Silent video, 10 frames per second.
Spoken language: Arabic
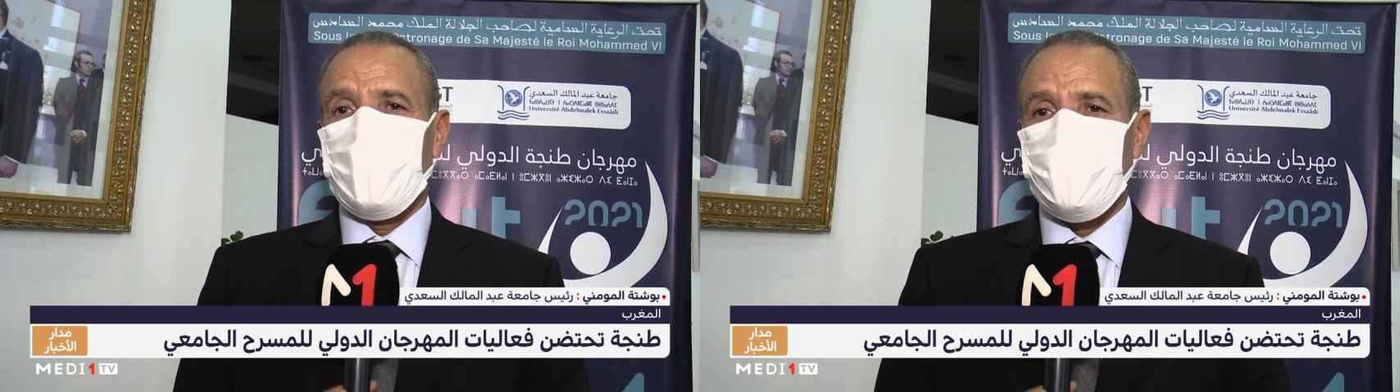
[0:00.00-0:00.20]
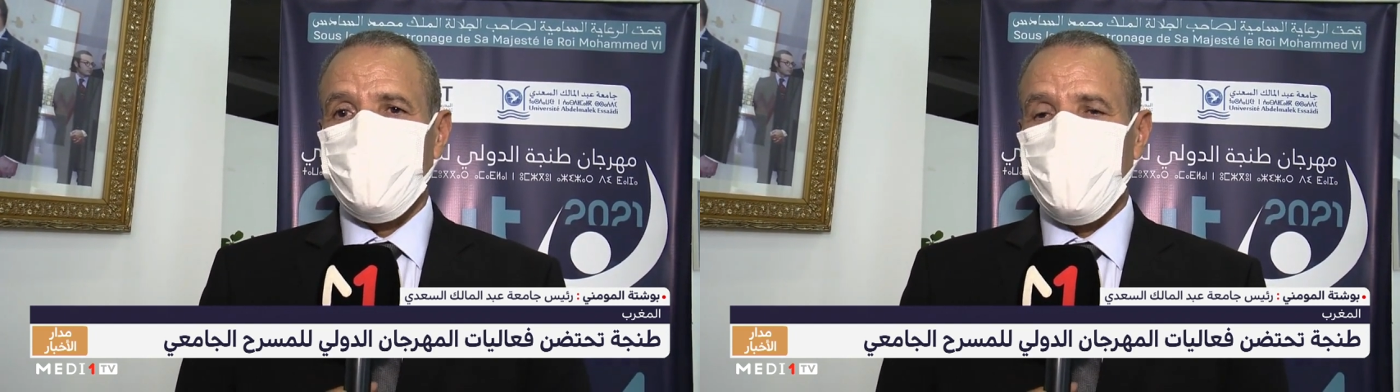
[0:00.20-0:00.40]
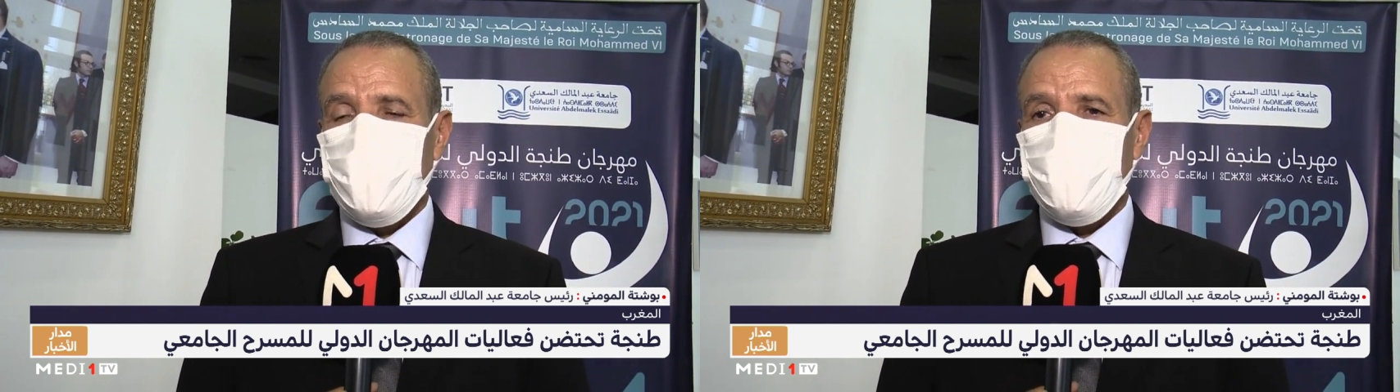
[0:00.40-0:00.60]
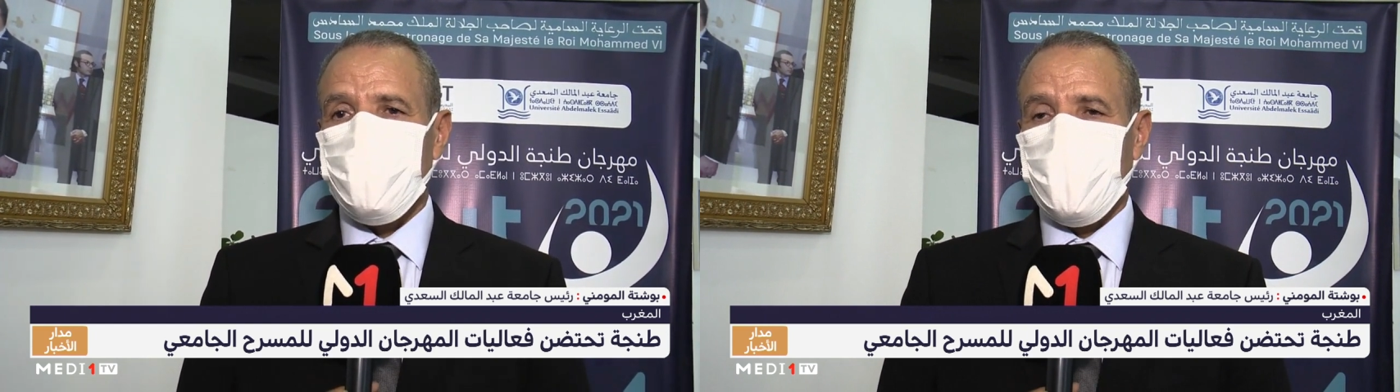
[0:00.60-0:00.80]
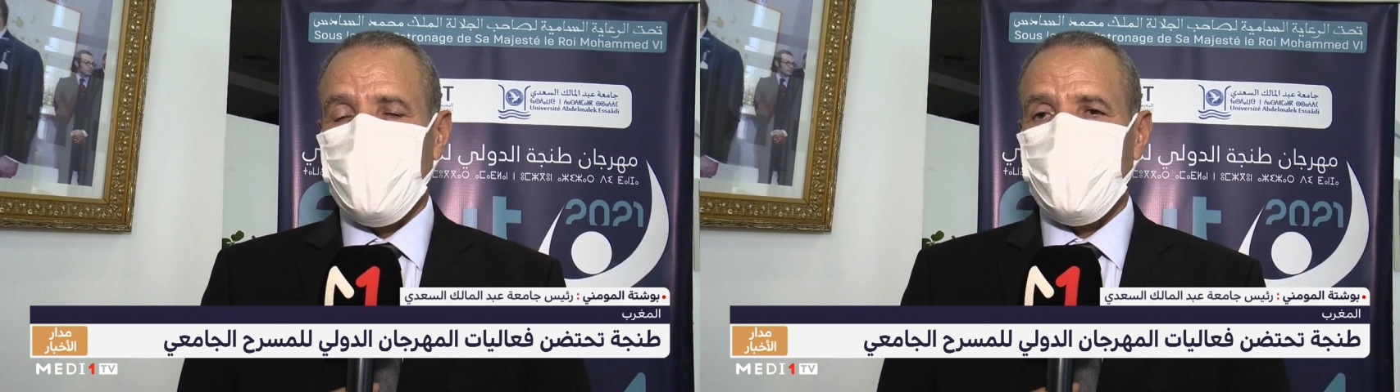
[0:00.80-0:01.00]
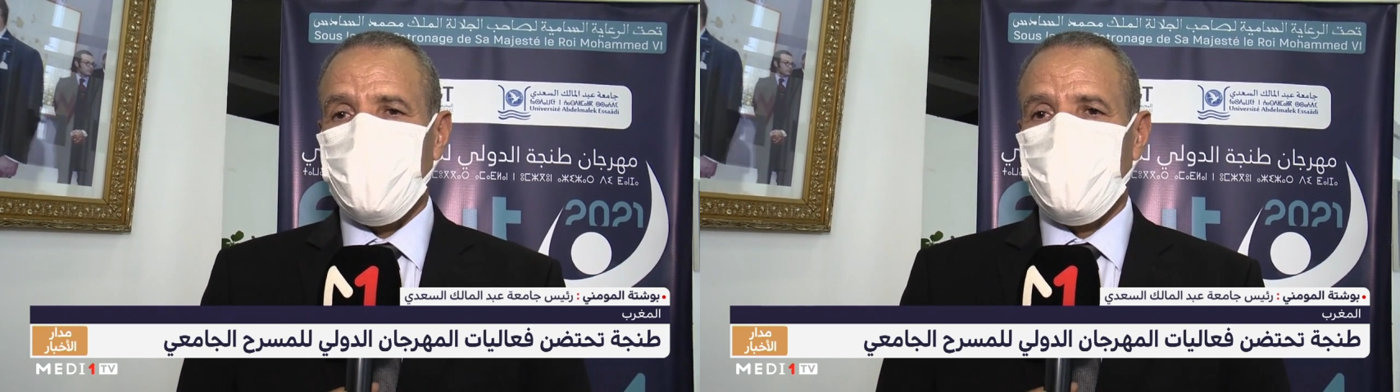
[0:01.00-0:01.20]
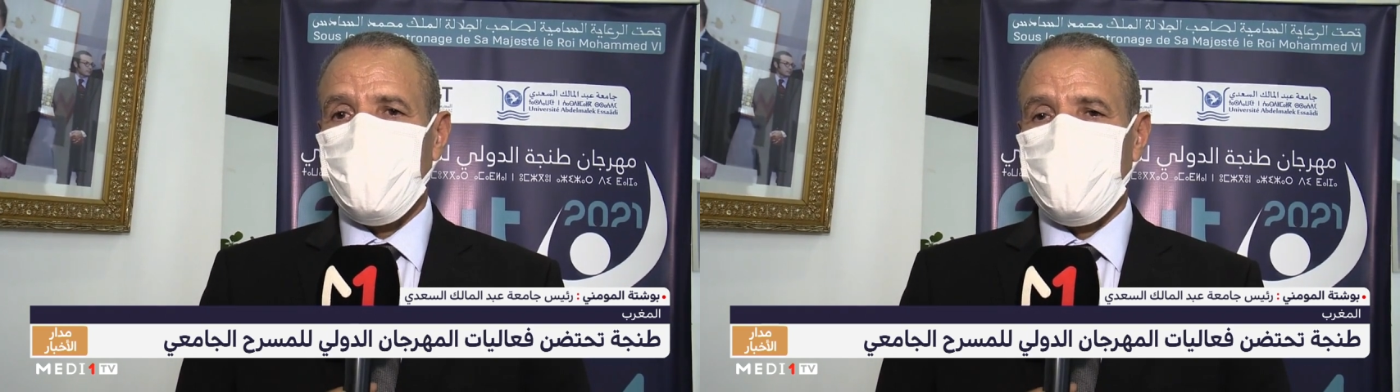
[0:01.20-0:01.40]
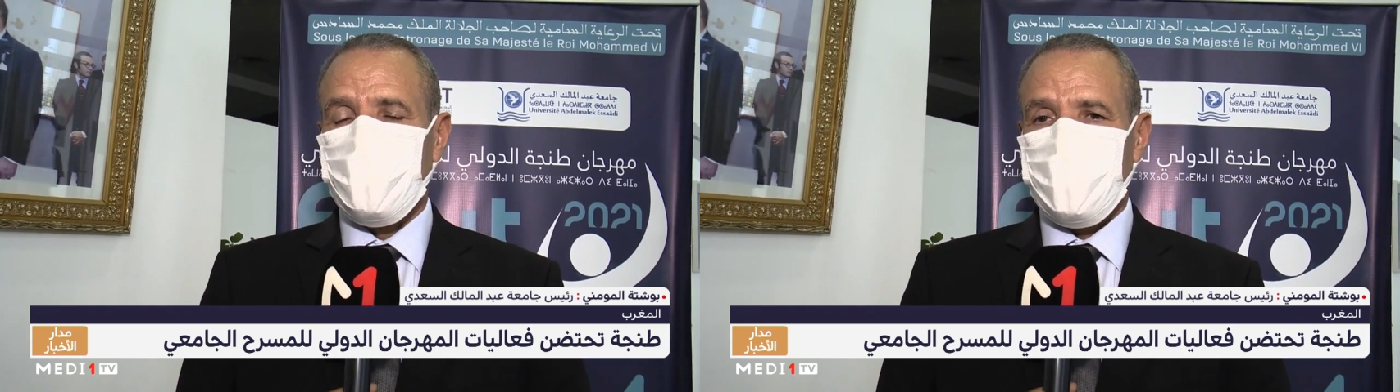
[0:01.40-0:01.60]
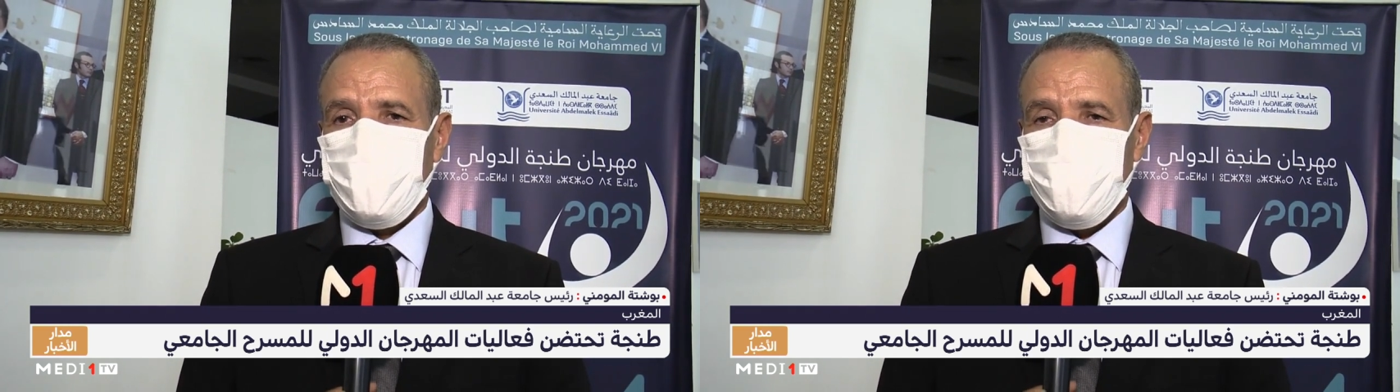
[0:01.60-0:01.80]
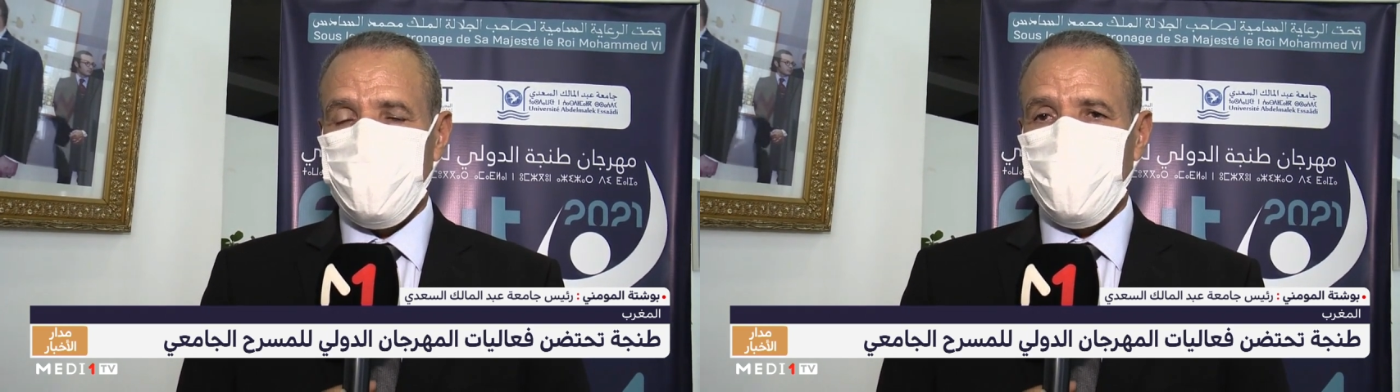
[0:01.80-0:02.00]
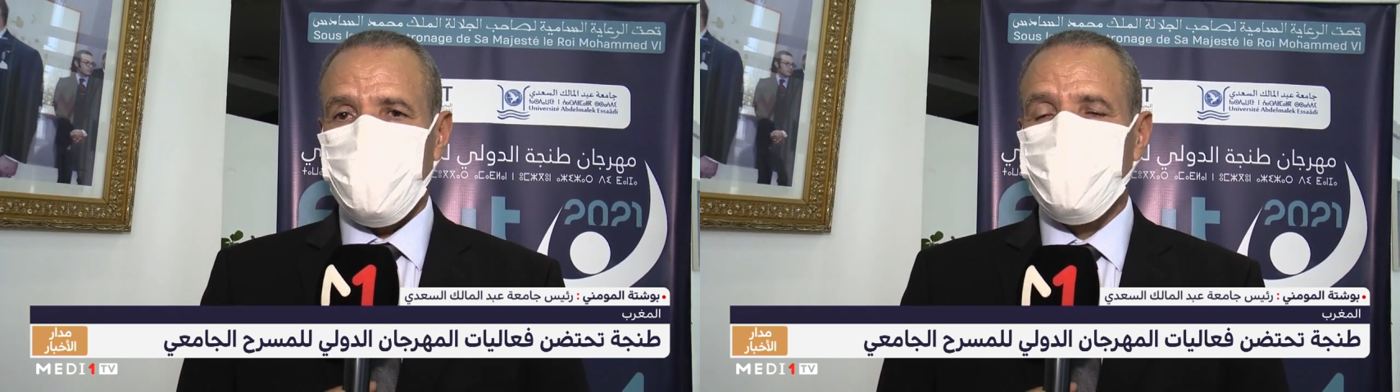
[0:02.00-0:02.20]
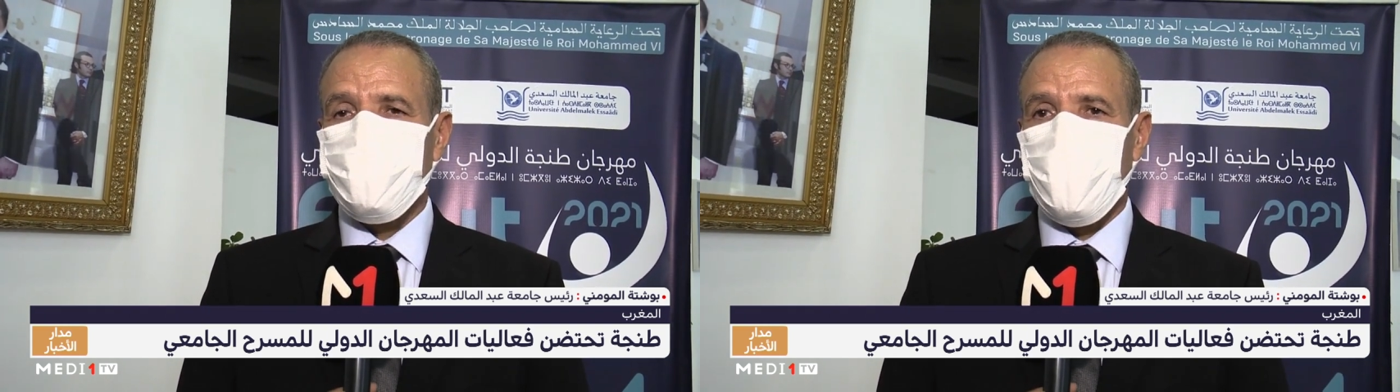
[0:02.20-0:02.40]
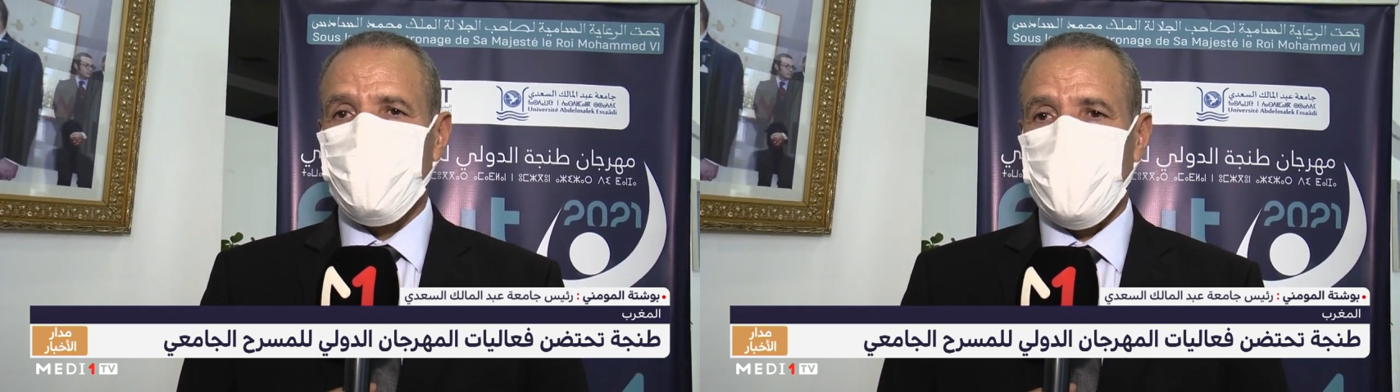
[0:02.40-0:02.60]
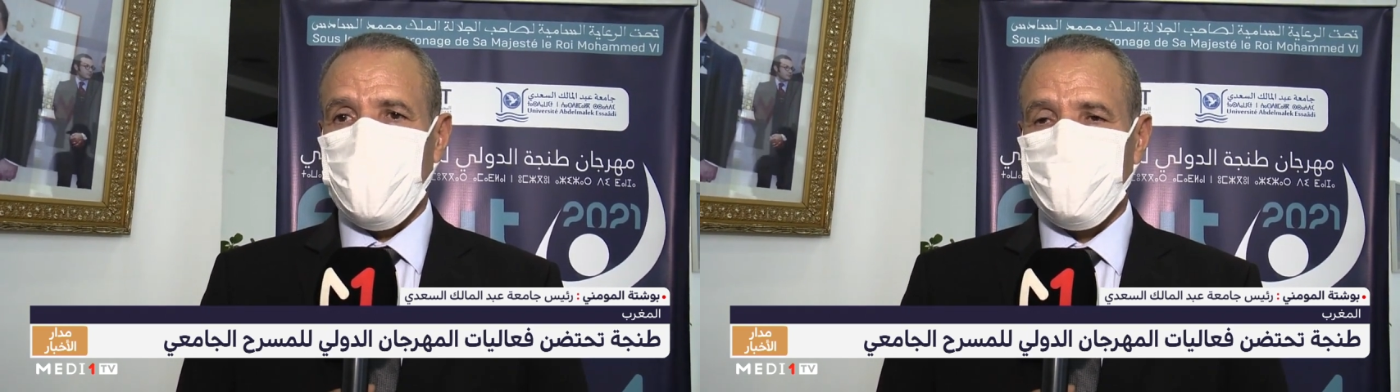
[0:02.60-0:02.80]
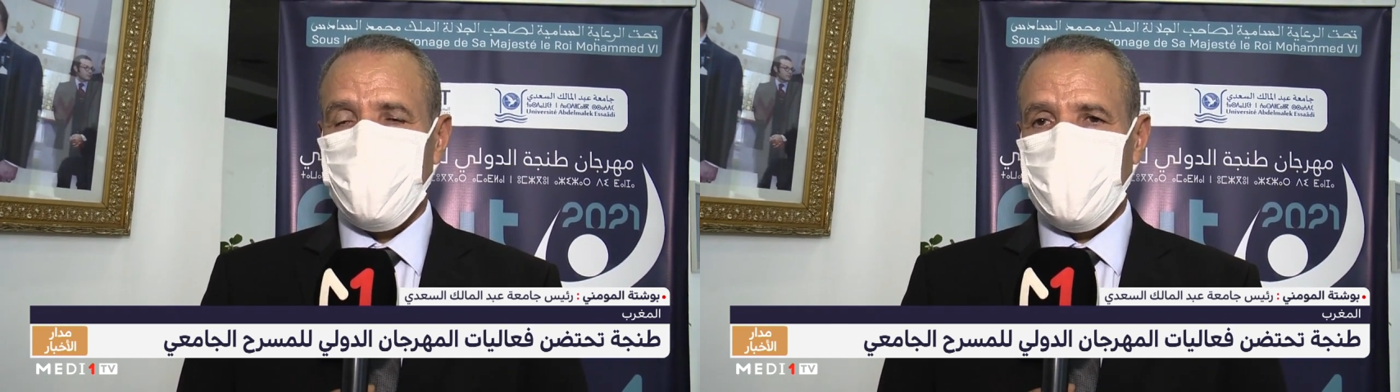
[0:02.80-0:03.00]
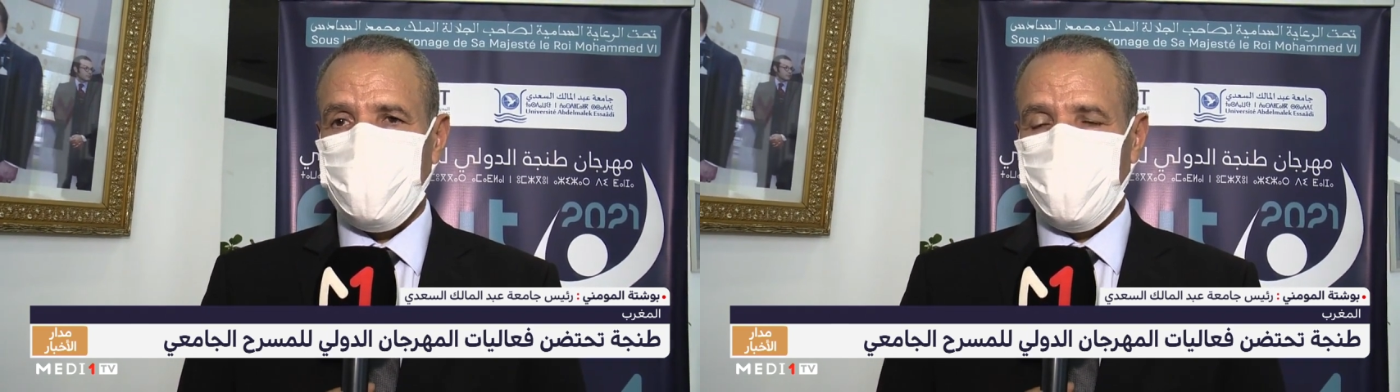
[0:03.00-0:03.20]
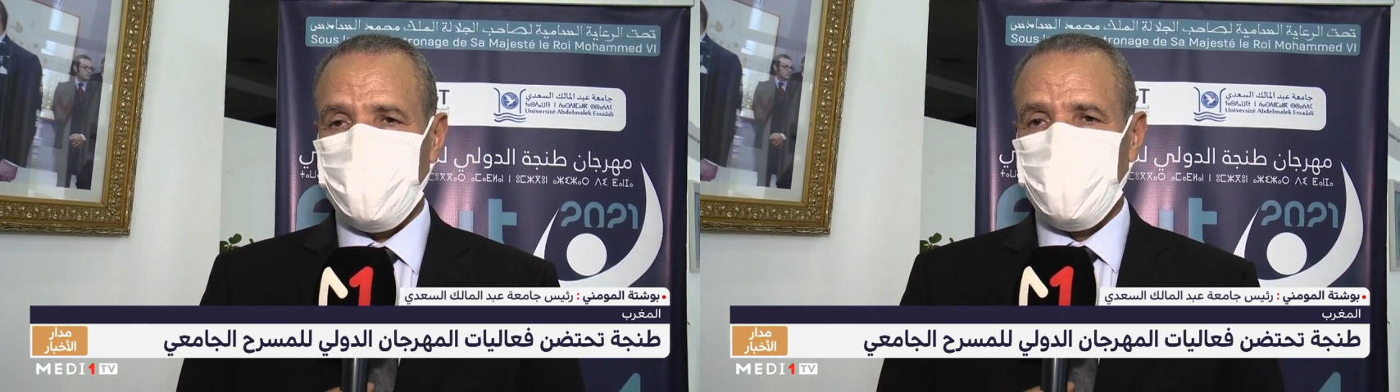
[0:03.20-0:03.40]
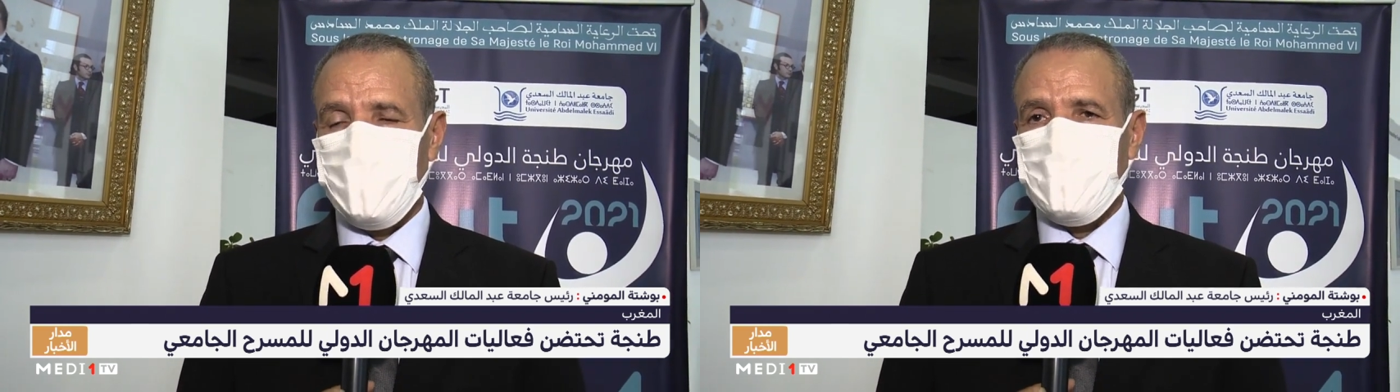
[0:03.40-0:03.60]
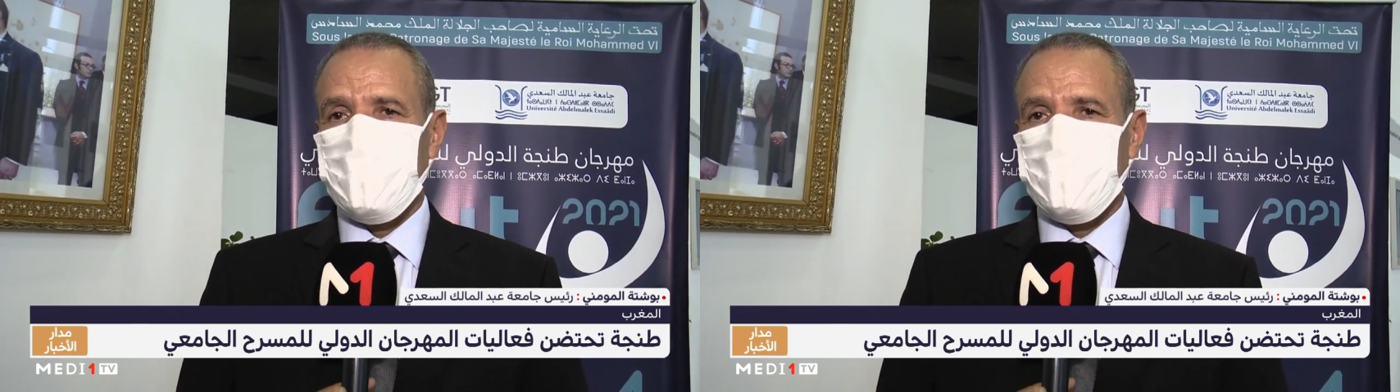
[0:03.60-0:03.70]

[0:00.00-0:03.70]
هذه مناسبه اللي كنجتهدوا في جامعه عبد الملك سعدي